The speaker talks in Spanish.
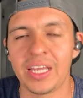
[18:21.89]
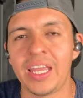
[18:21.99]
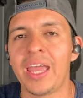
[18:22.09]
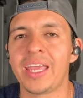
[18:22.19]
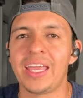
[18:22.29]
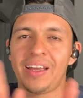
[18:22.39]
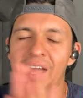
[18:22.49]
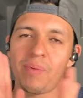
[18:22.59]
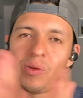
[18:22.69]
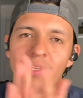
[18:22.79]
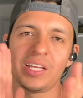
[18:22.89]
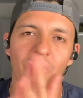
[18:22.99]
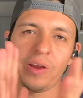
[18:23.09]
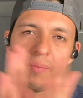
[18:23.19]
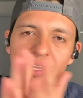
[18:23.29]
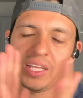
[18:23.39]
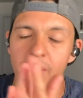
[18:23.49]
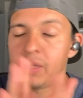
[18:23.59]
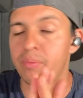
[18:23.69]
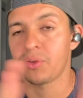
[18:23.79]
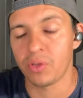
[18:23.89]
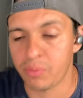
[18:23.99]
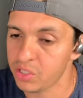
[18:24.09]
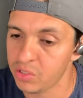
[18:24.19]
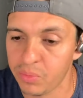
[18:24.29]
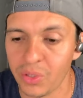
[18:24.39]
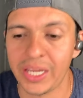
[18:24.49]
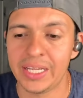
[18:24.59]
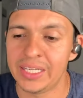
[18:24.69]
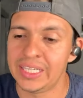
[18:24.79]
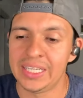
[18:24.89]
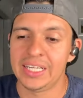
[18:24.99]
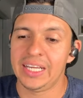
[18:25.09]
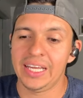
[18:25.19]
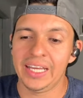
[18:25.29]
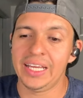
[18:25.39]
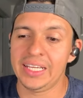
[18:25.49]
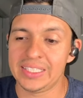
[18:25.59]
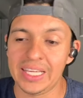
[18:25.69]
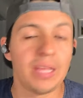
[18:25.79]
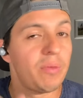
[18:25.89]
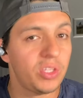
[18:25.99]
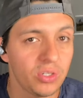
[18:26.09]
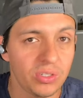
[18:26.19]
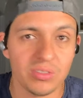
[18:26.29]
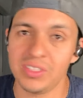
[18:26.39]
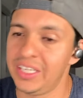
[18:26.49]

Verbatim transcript: Y hay que aplaudir obviamente a Mike Pornoy por eso, porque eh, se le midió,